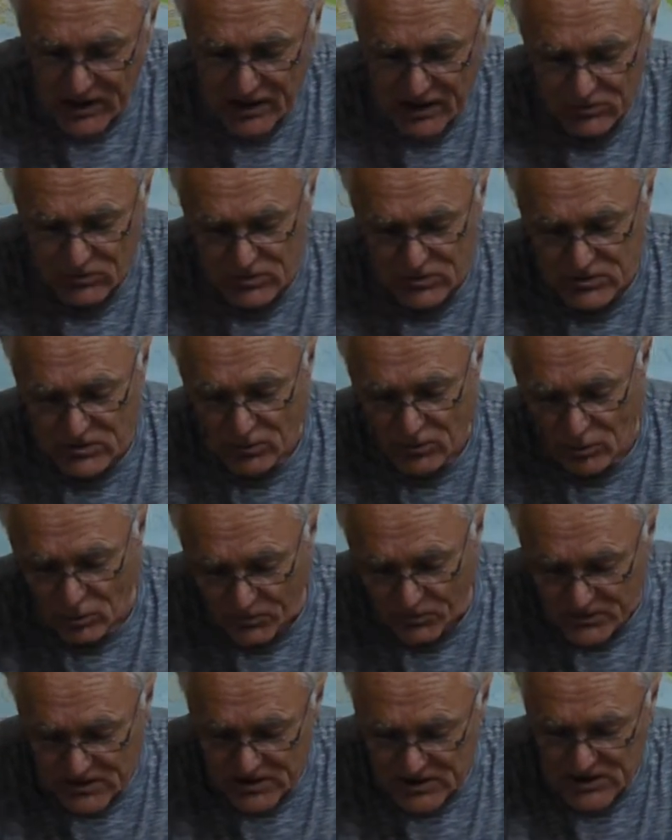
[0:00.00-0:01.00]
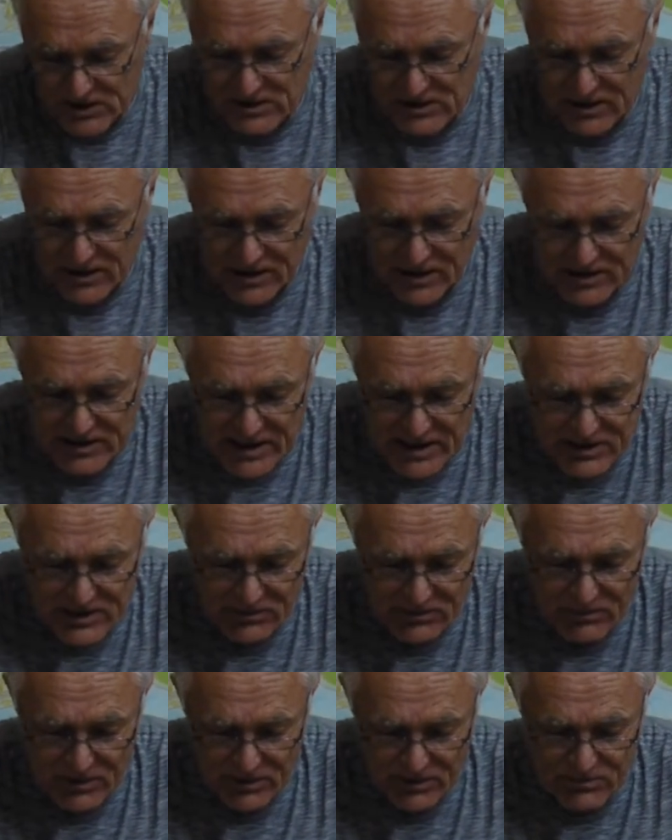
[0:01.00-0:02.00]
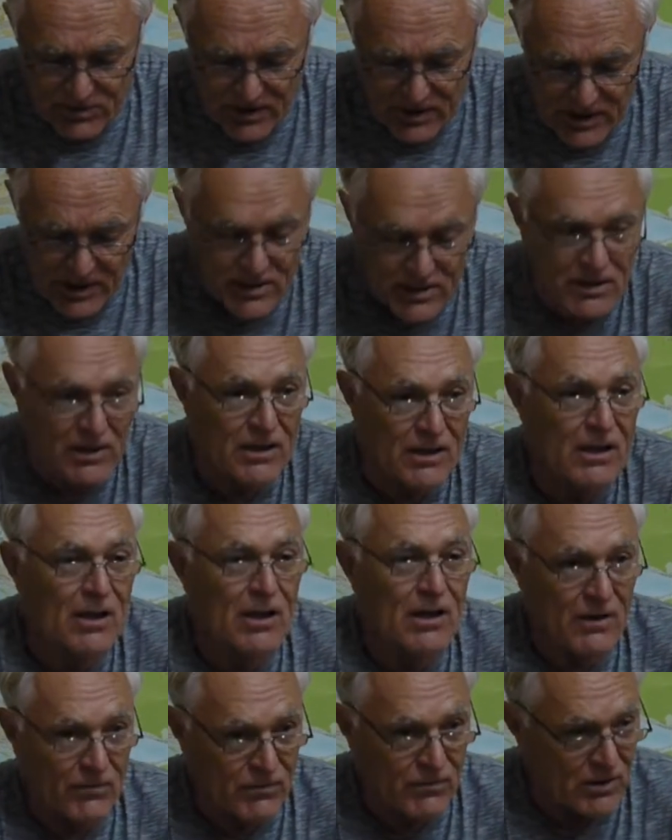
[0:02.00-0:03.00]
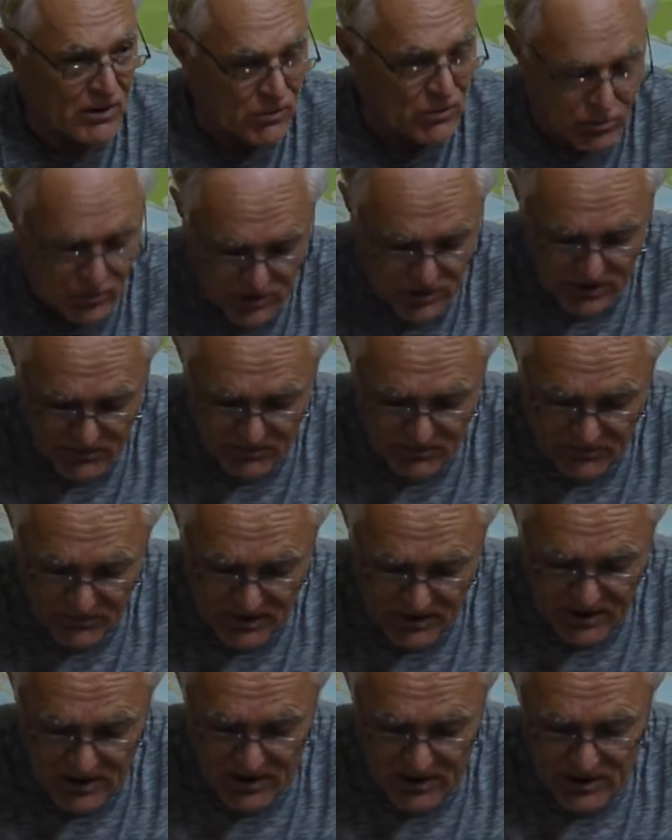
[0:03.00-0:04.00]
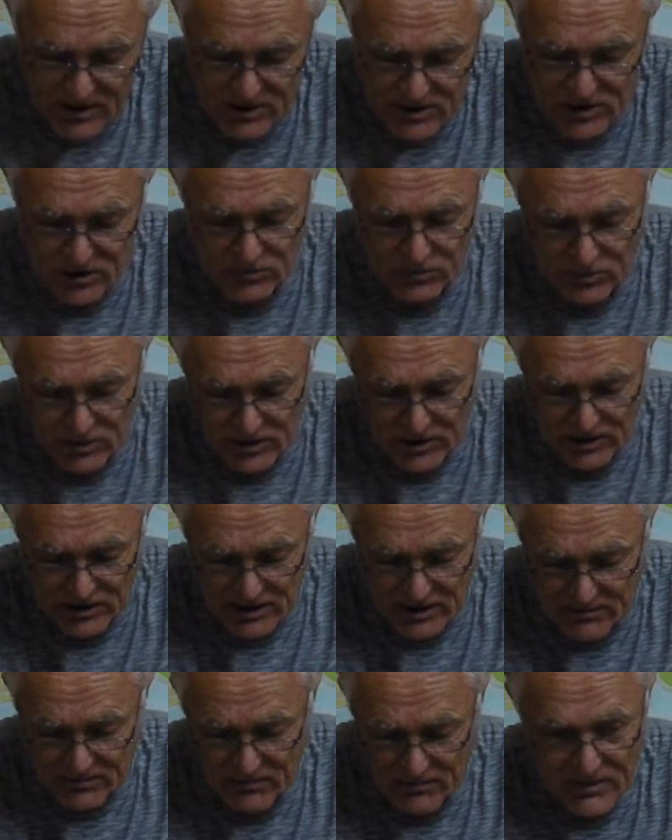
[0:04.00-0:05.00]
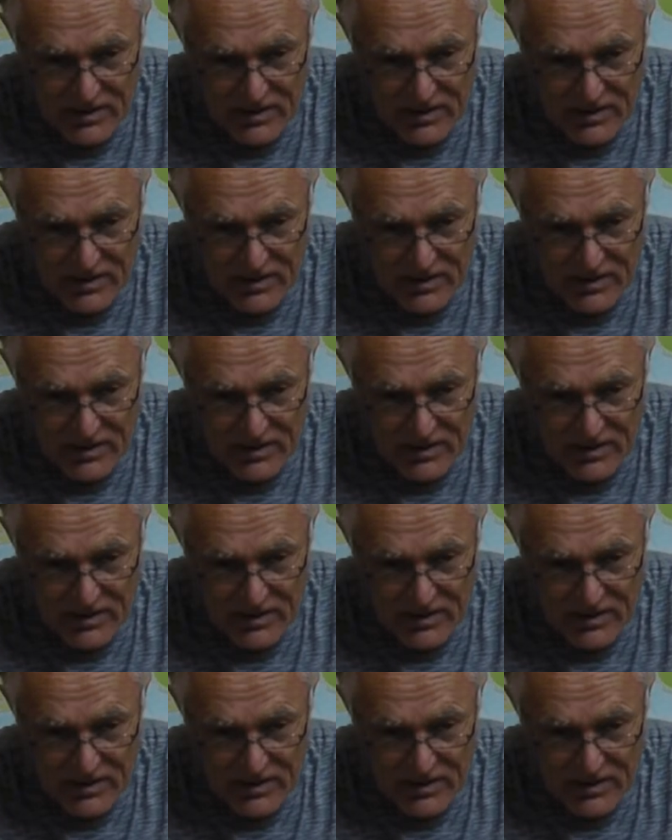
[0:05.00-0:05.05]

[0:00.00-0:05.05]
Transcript: то есть крупные сельскохозяйственные предприятия в колхозы. Четвертое.